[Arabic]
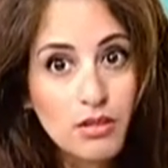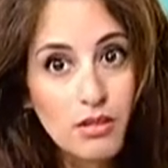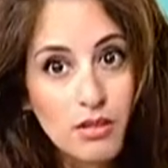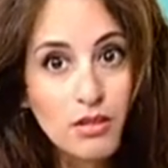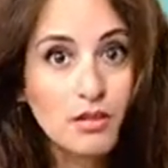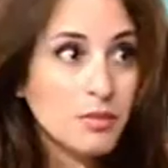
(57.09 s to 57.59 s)

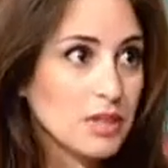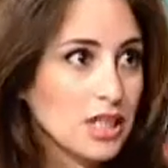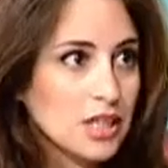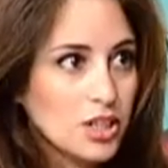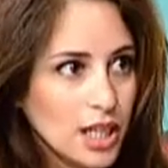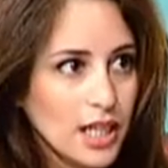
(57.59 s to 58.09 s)

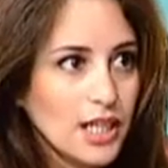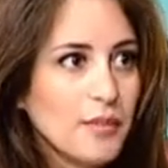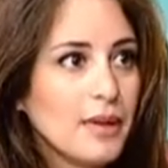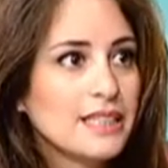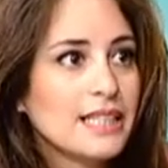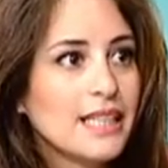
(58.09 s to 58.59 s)
يمكن نرجع نحكي
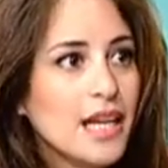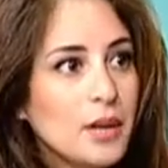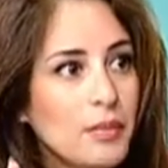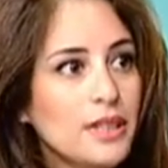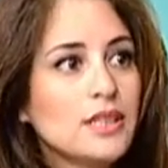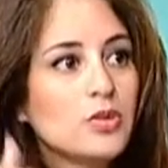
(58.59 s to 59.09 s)
بعدين
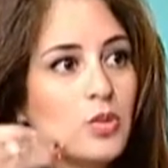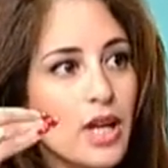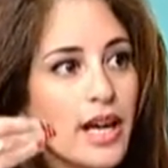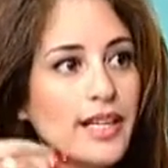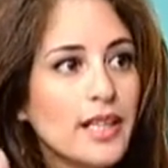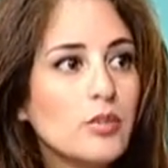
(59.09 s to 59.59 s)
للبعيد
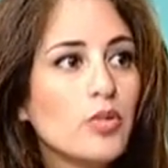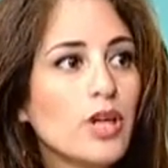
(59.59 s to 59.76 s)
والقريب